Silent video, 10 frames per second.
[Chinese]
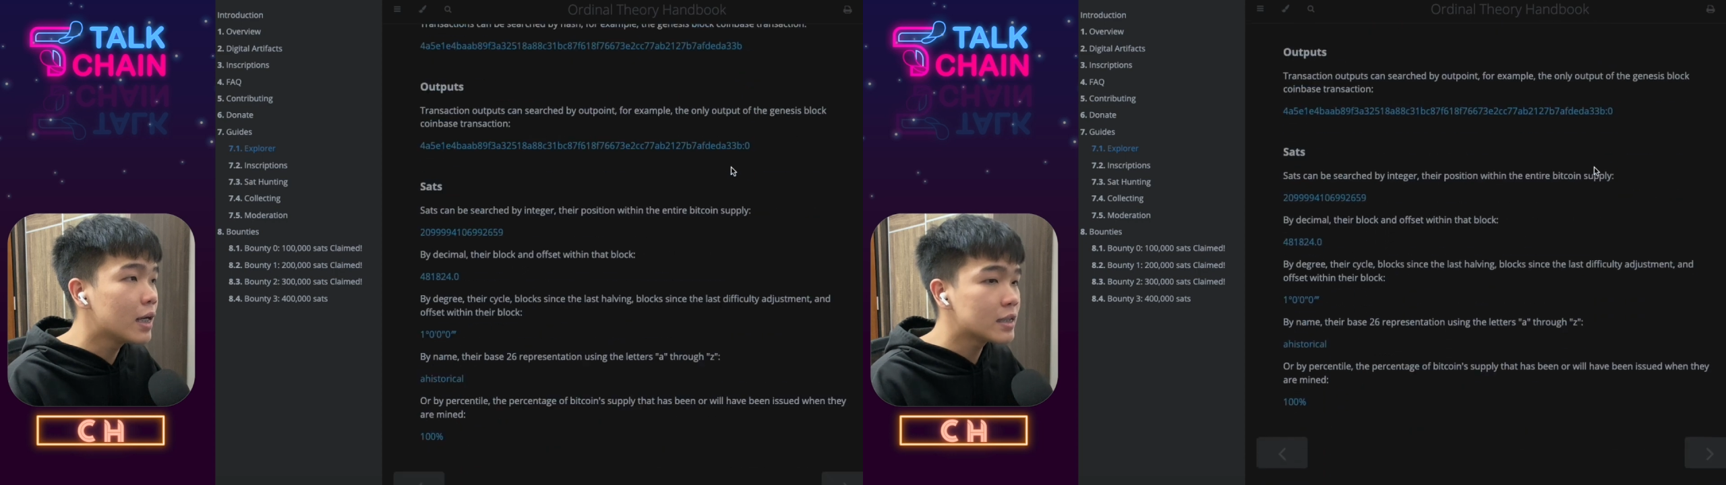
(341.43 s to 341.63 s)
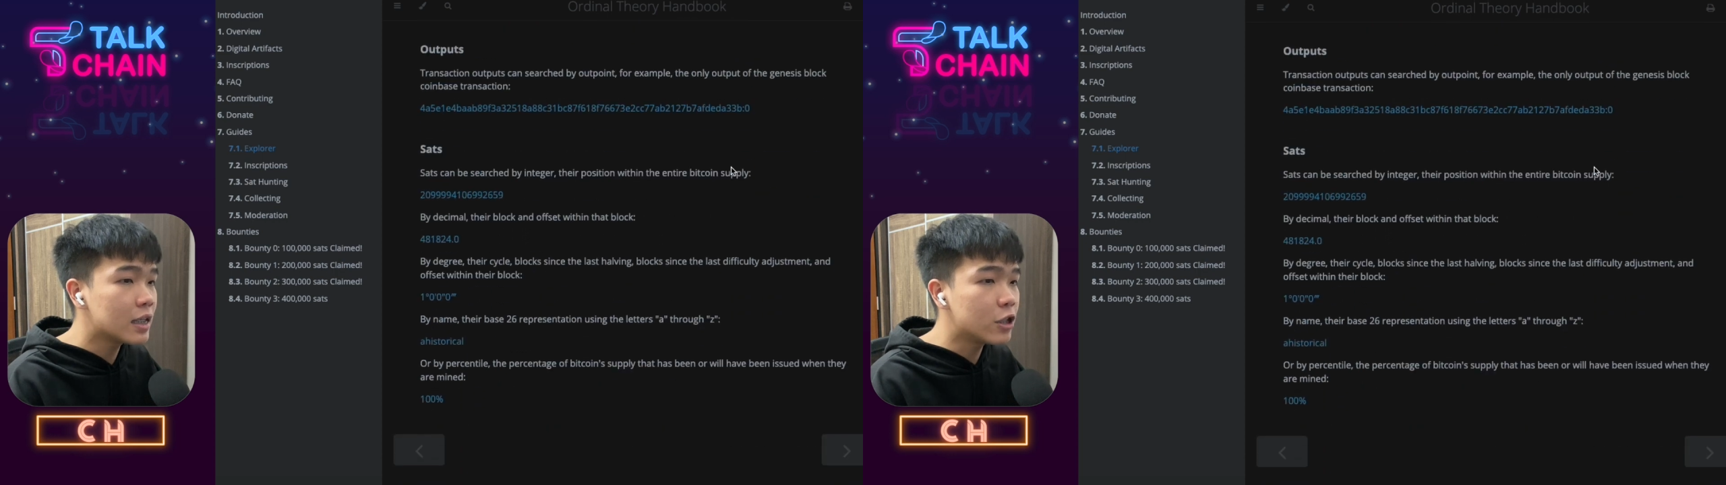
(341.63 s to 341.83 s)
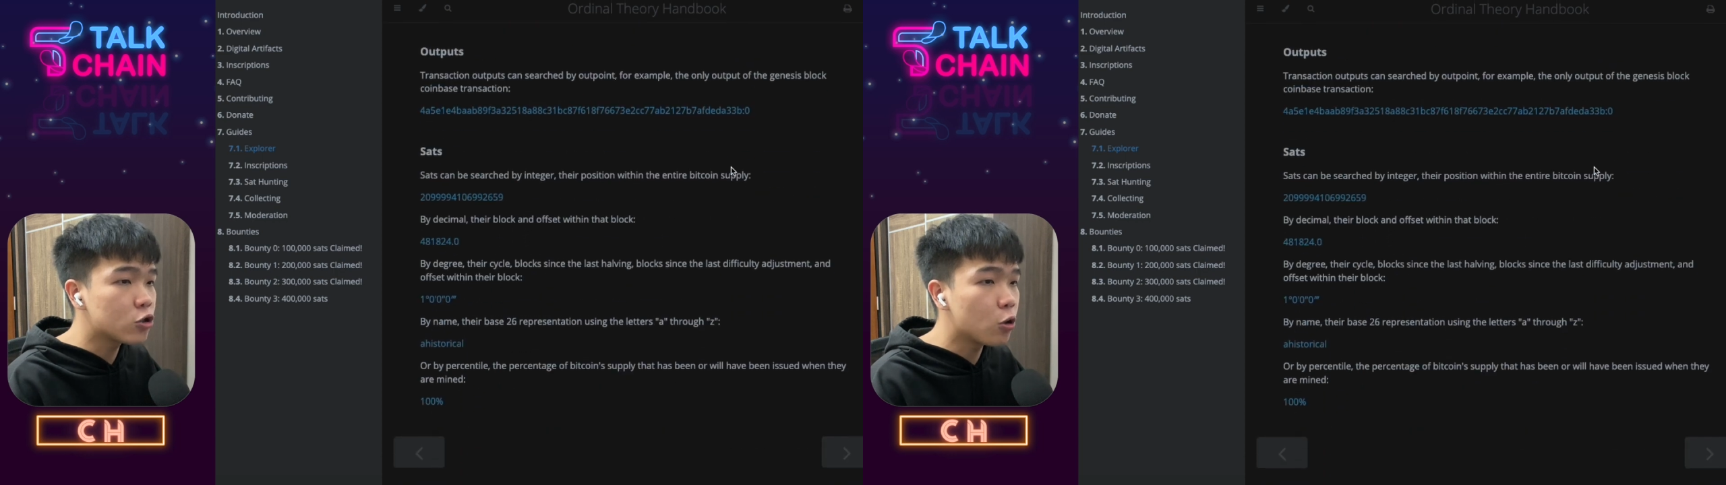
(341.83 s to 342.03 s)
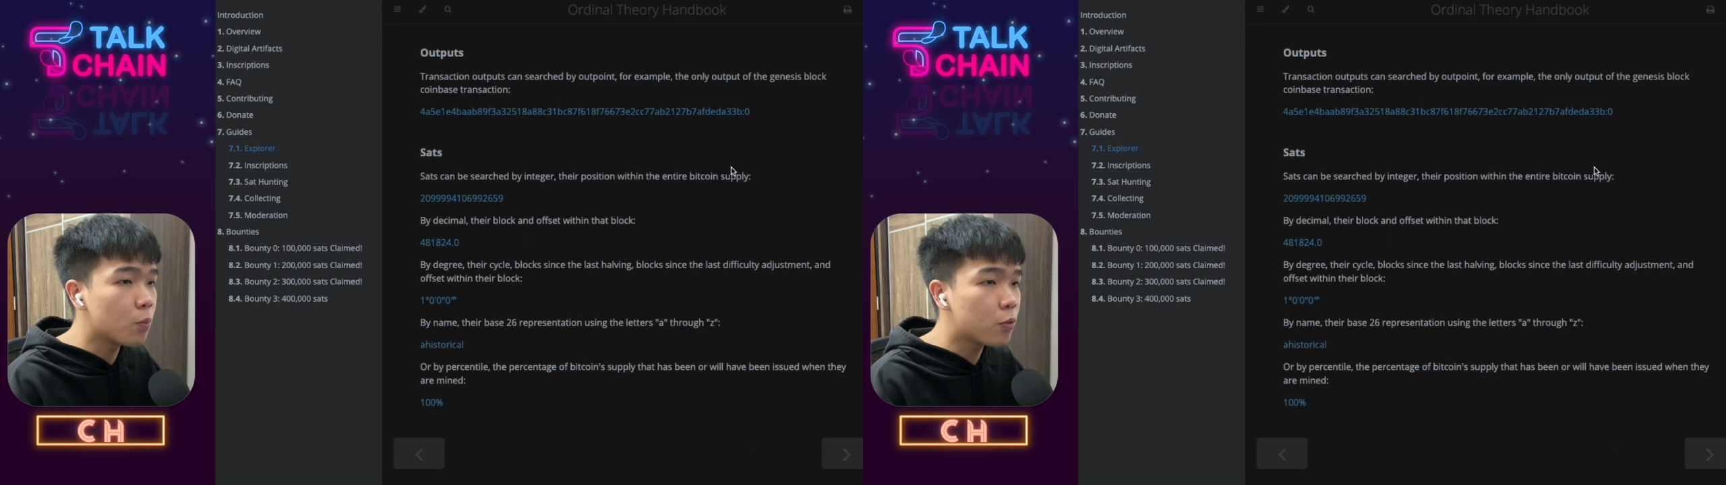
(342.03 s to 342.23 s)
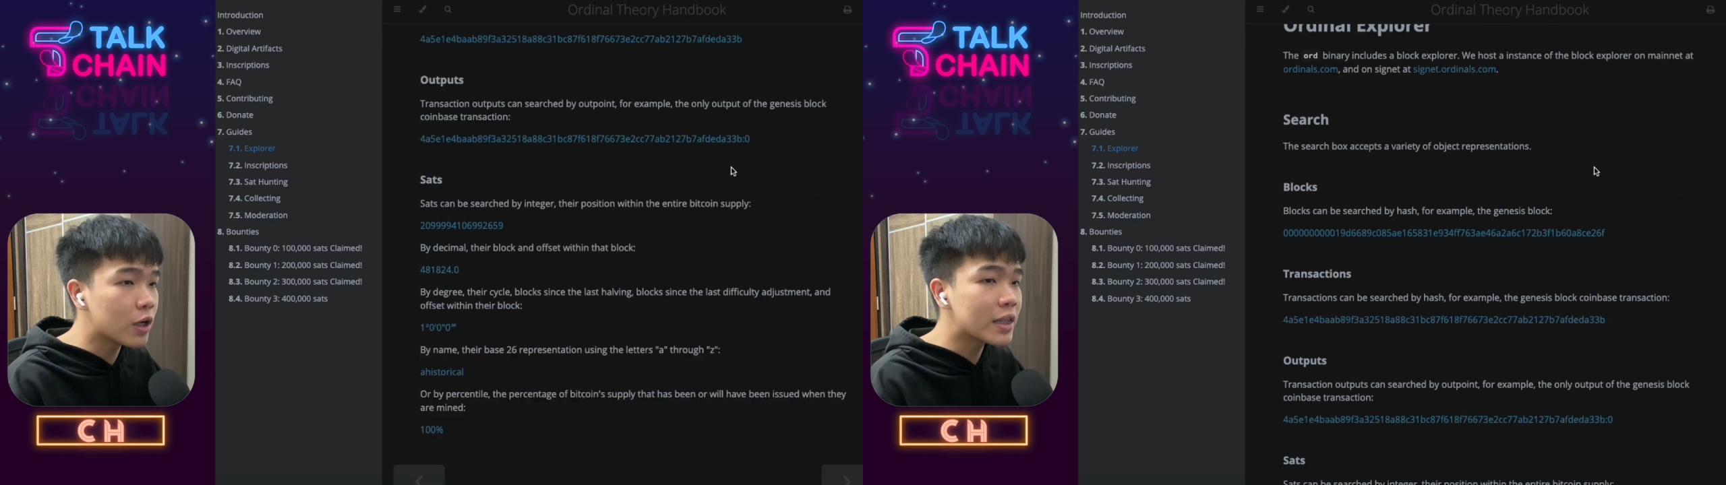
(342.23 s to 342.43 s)
这里就
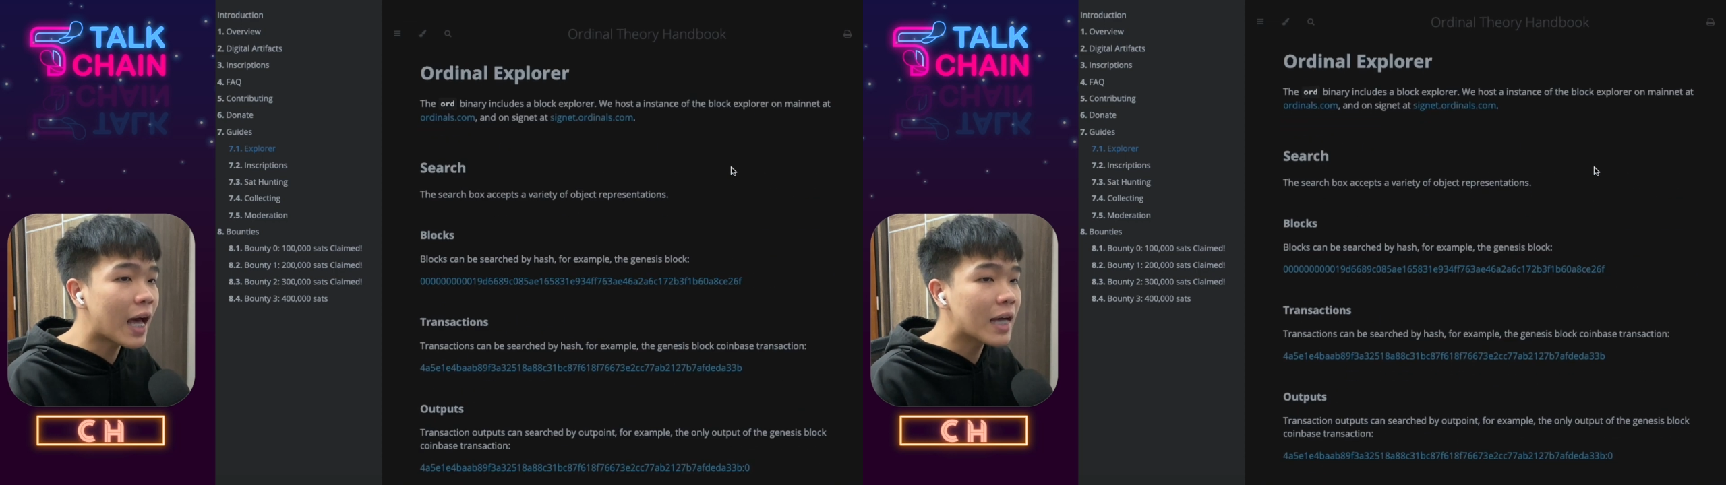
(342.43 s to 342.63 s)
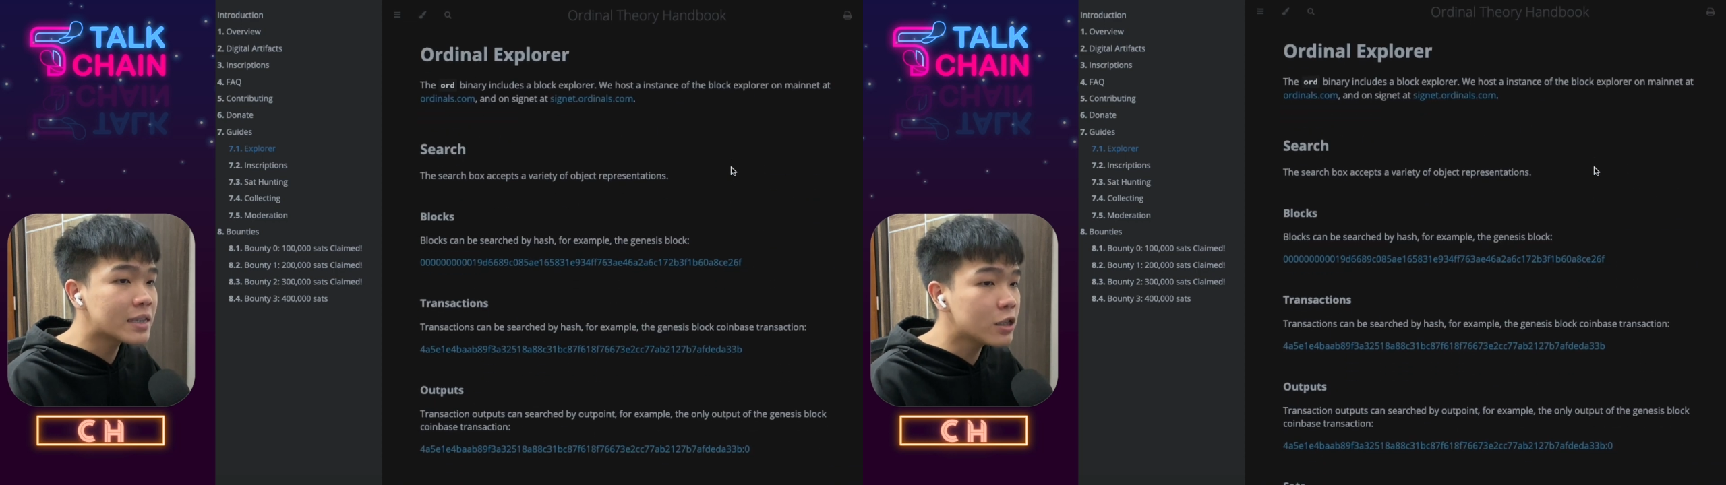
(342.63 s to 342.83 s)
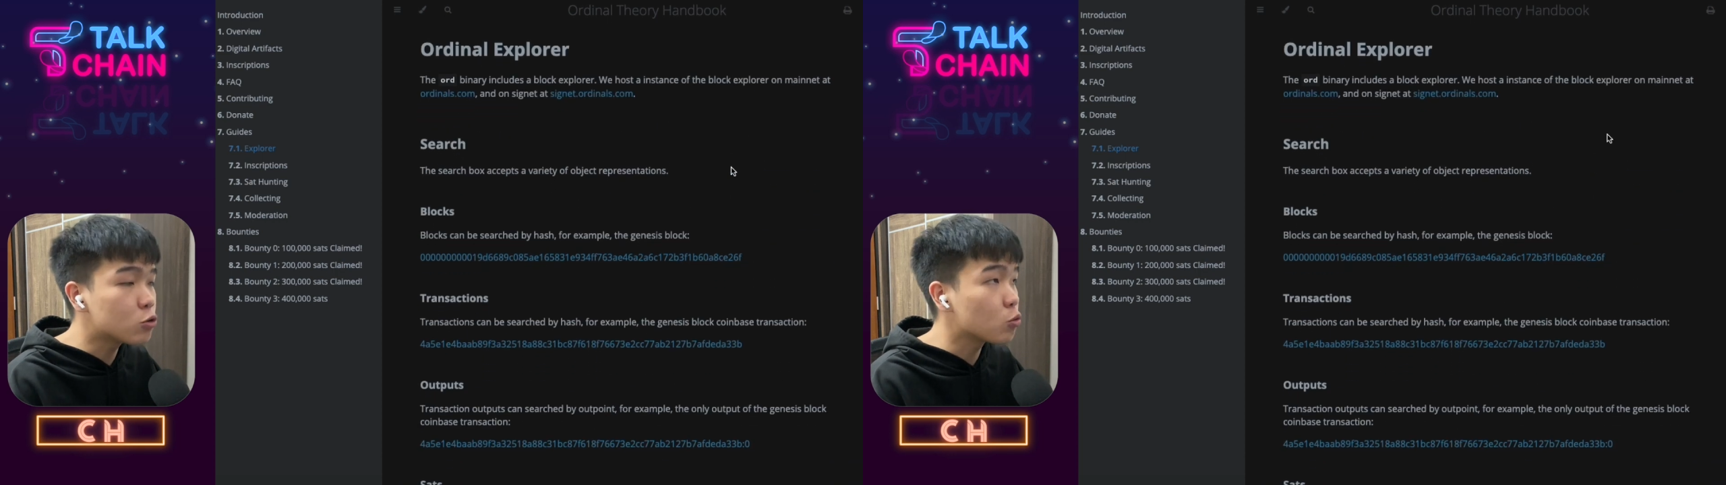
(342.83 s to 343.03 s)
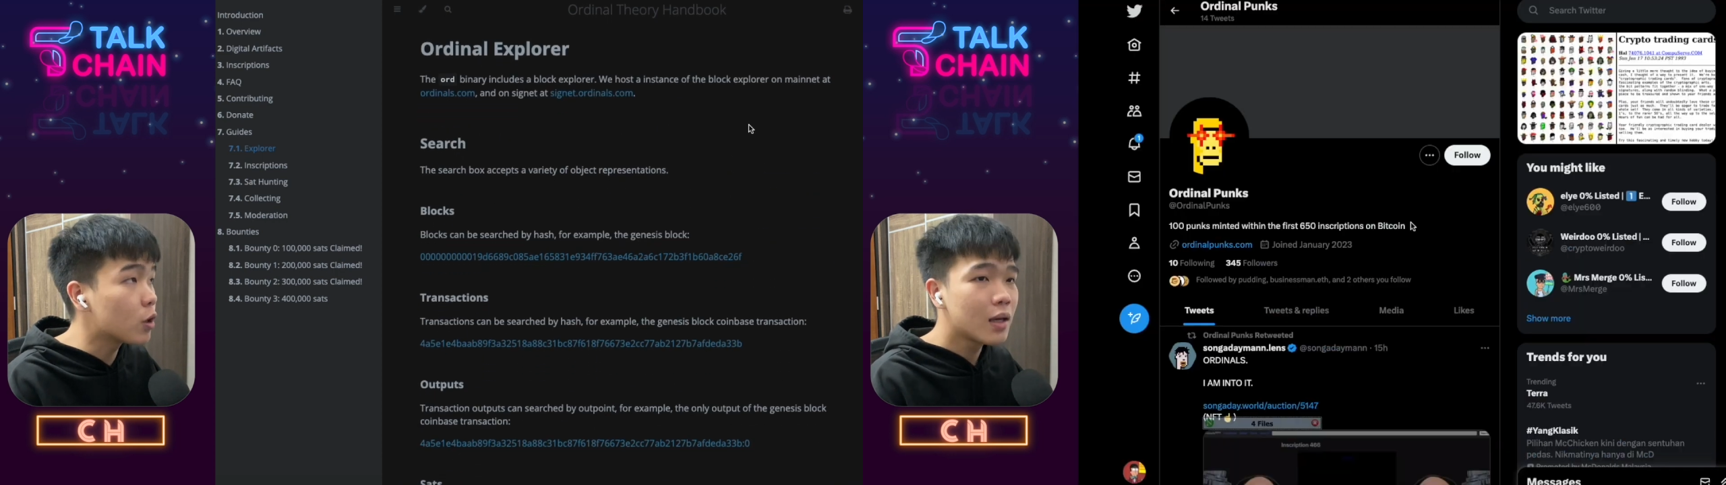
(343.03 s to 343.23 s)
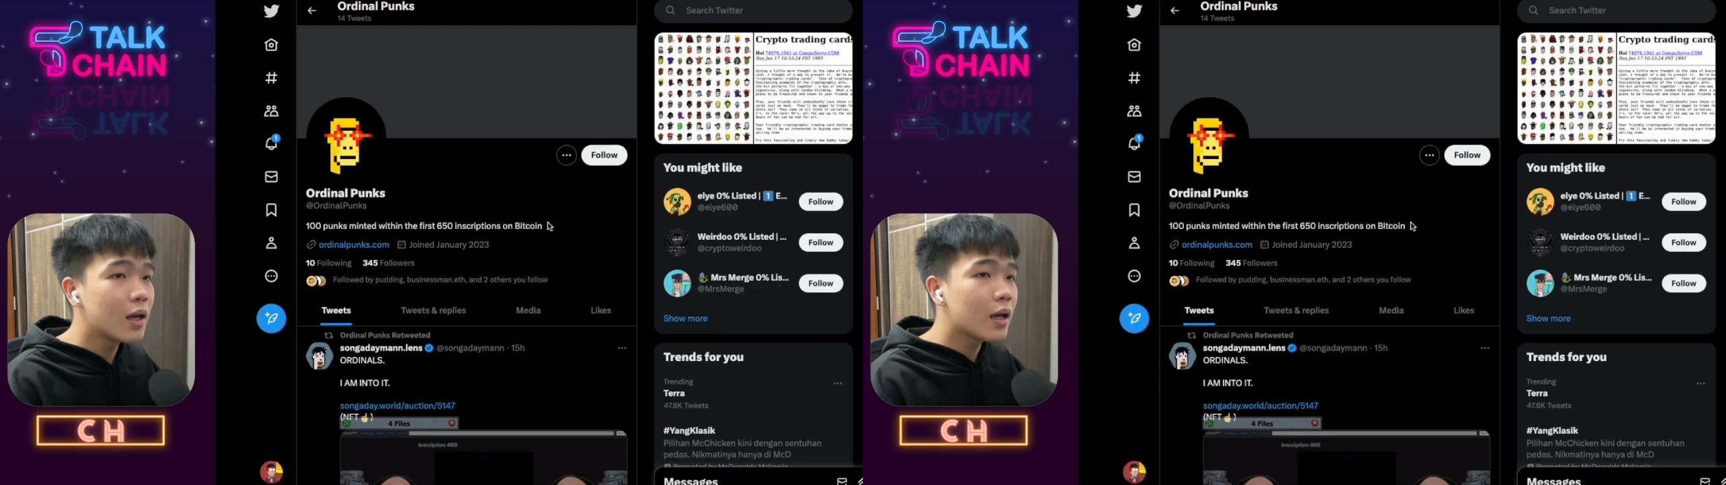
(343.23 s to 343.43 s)
不跟大家细说了。